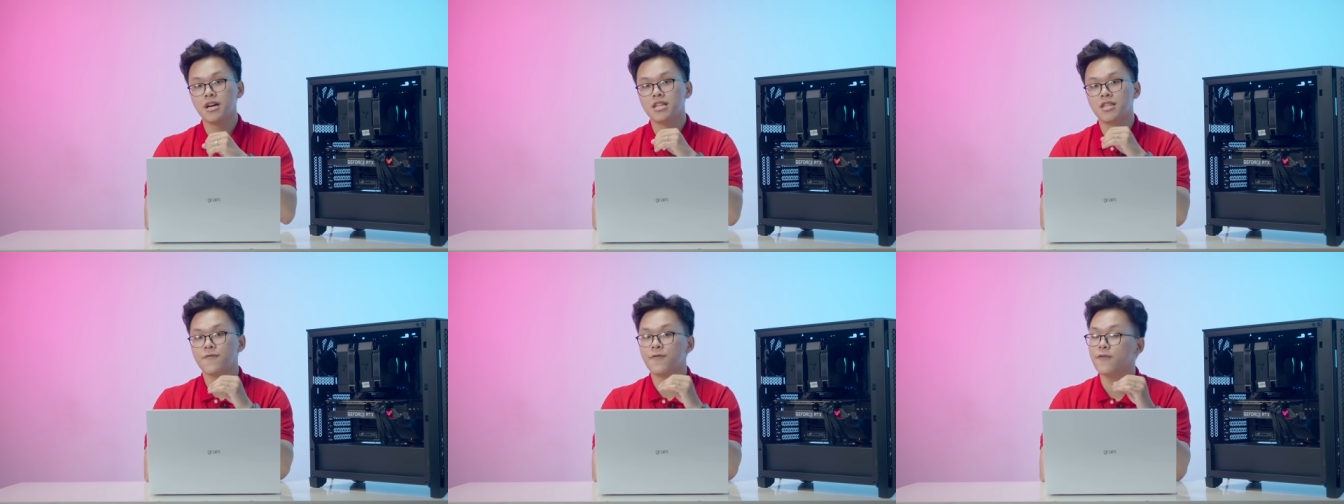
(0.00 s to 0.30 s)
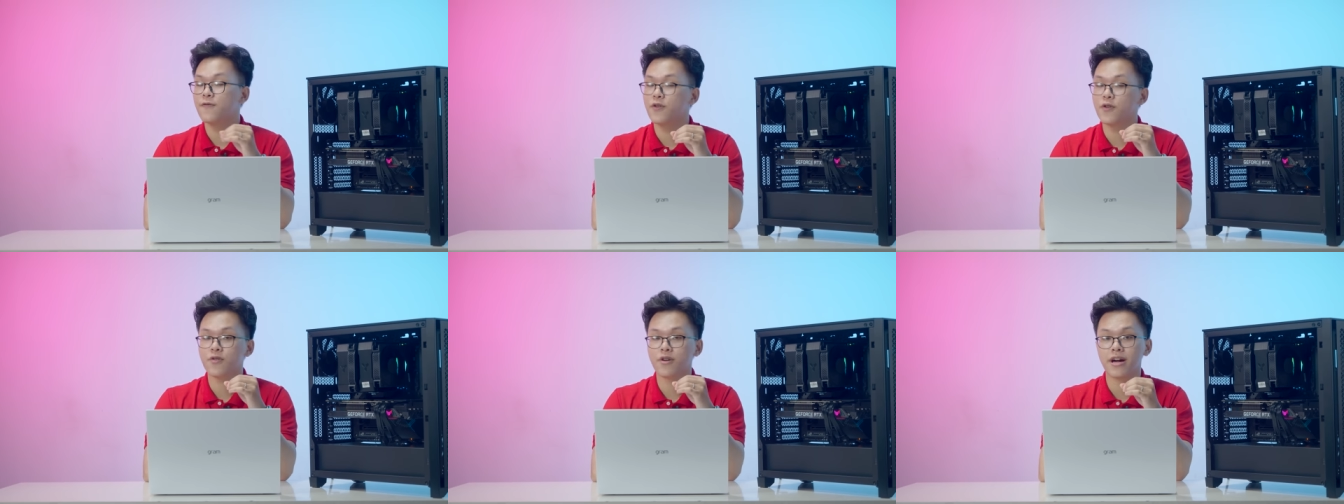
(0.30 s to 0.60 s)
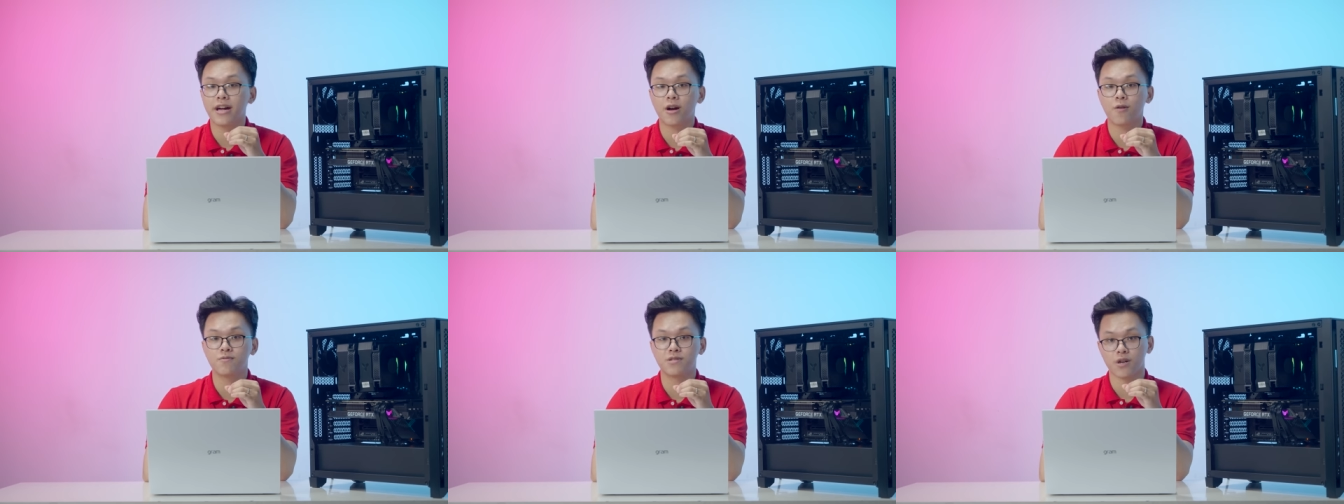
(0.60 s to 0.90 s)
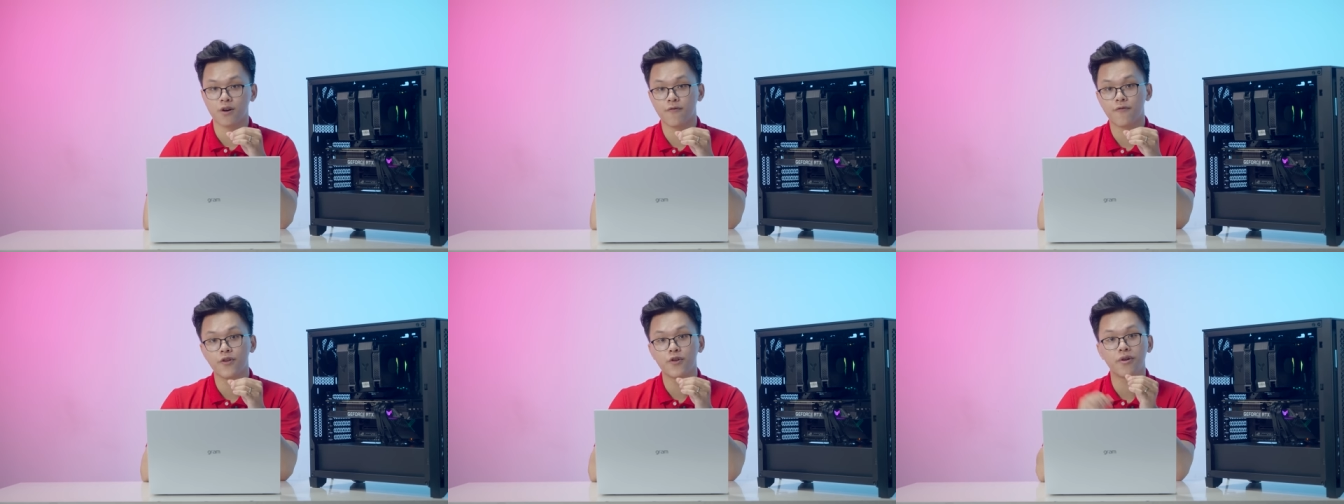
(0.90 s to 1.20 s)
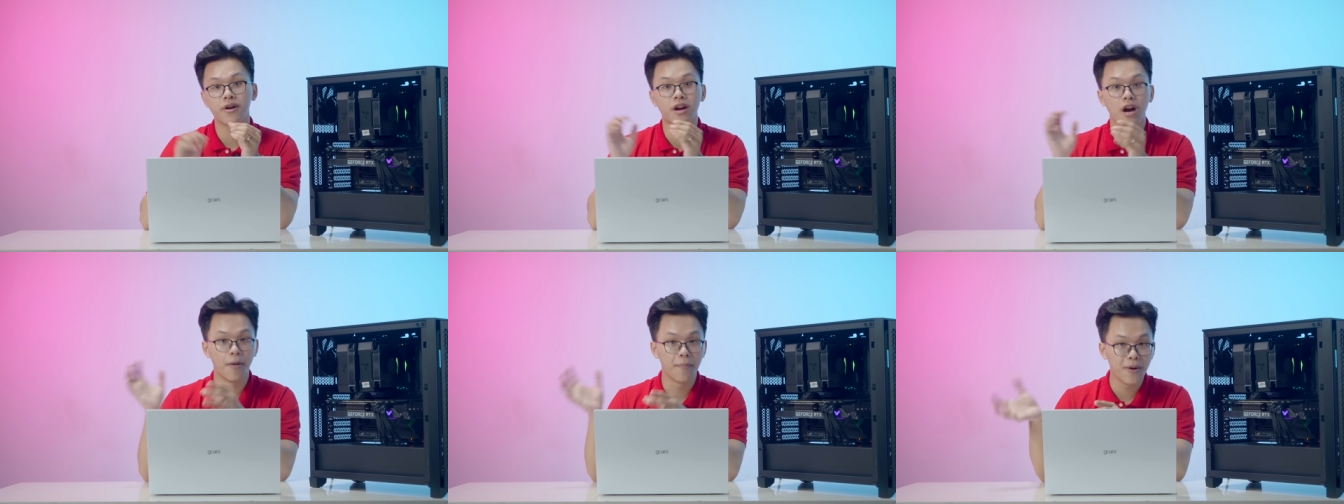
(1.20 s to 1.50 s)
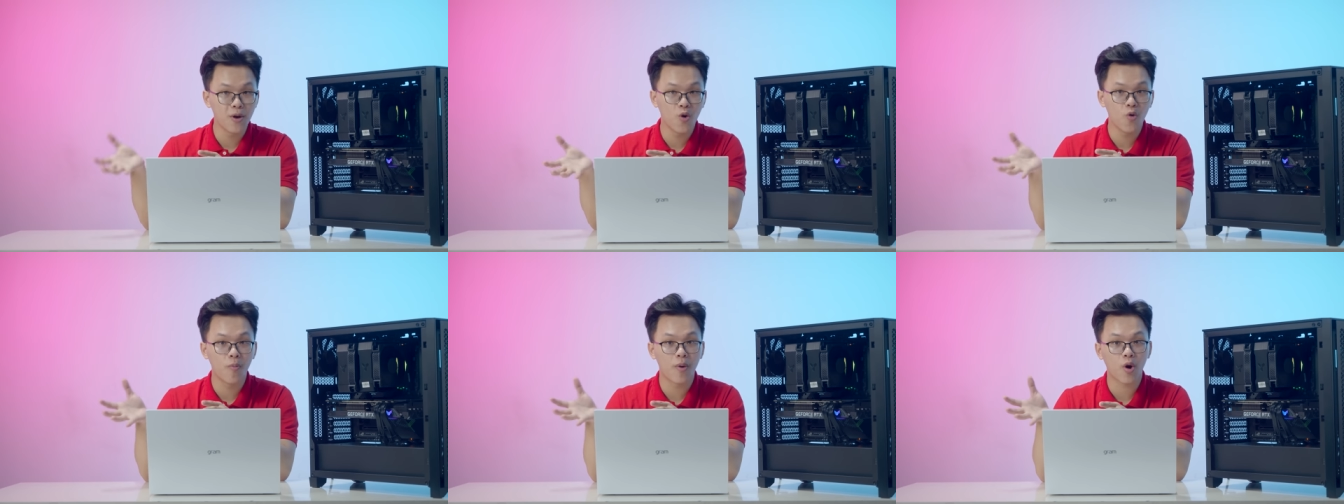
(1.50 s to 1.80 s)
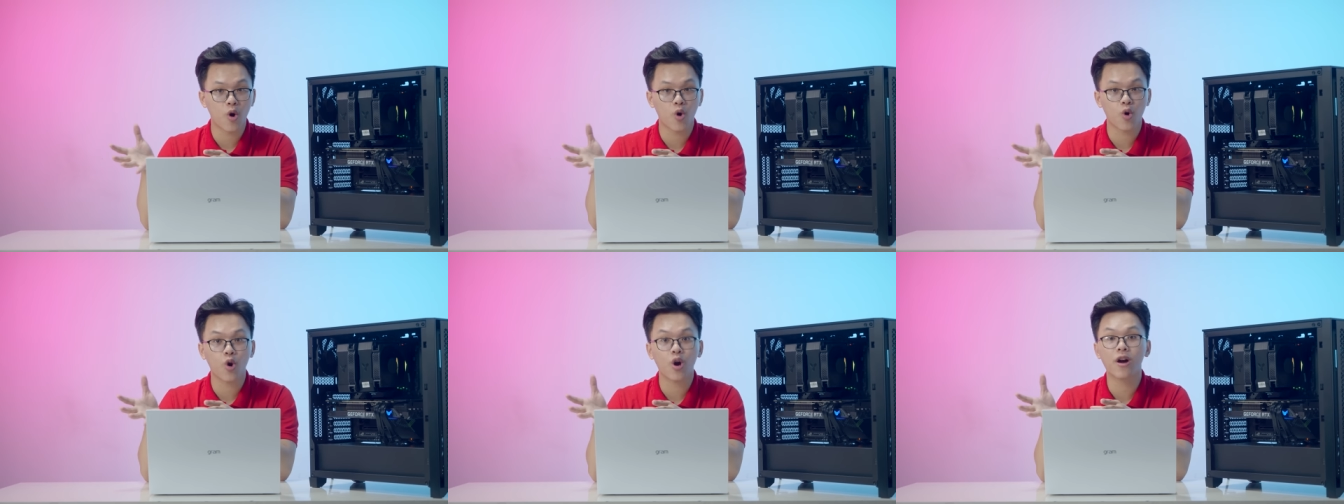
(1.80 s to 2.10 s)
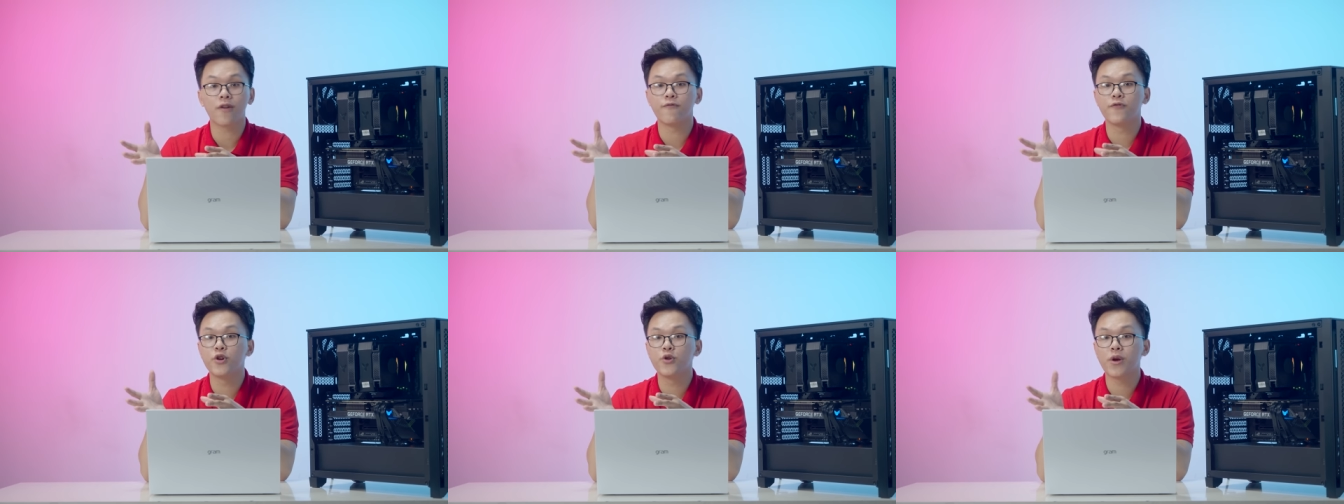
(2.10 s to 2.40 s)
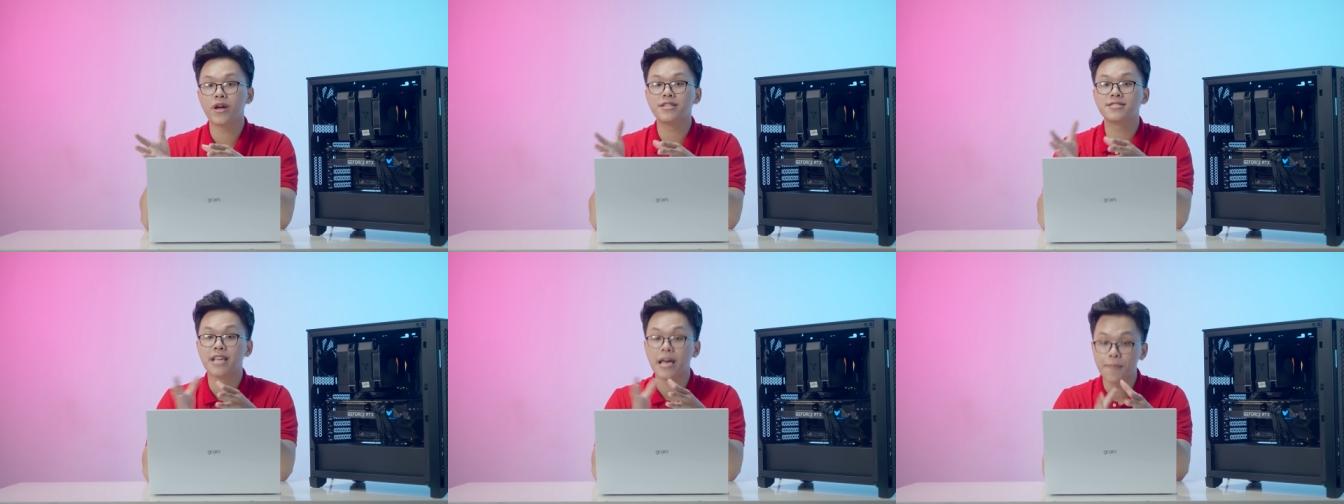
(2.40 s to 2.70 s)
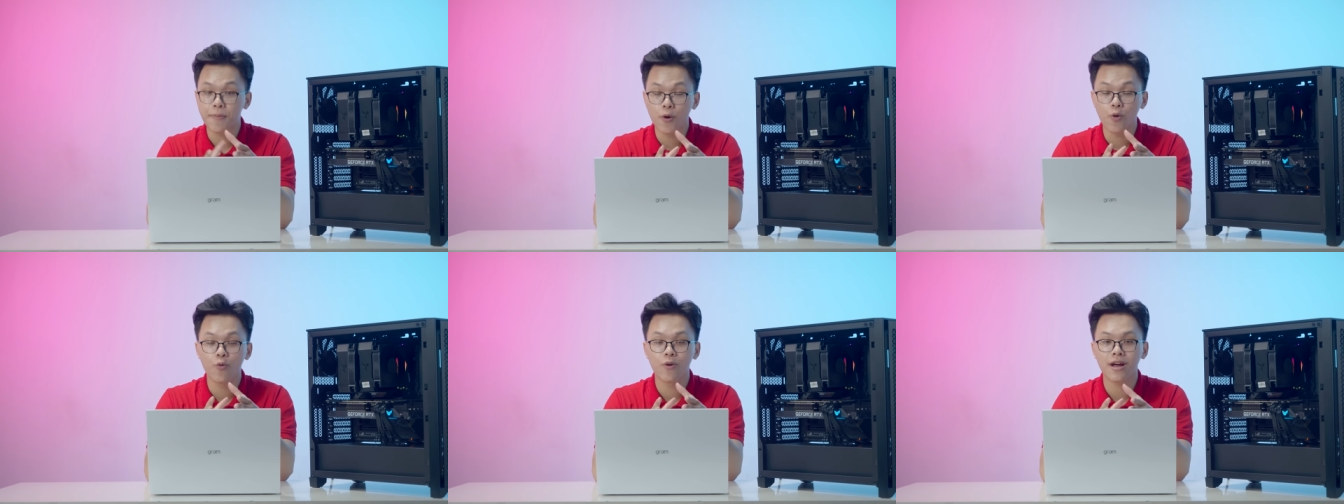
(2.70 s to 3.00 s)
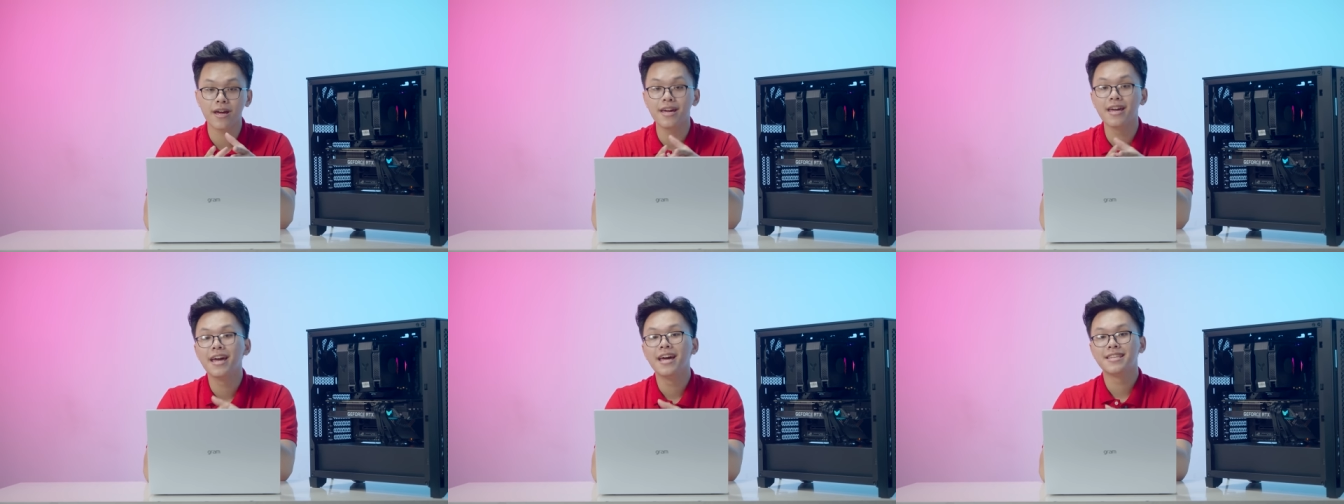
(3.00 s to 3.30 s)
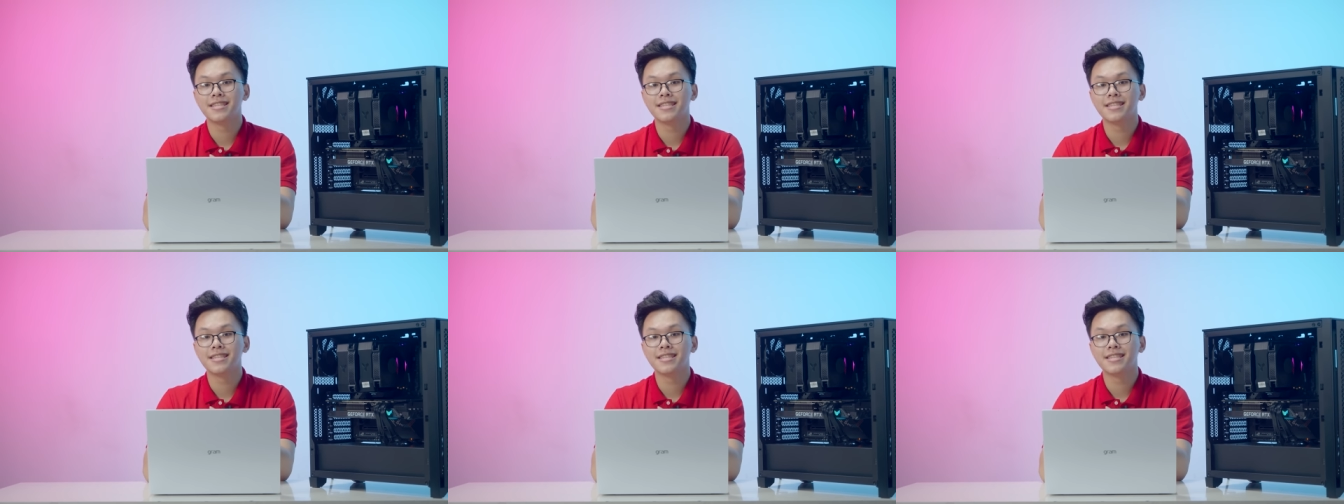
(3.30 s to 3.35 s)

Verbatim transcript: Tại vì V-Ray không chỉ có V-Ray giê pê u mà còn có cả V-Ray xê pê u đấy.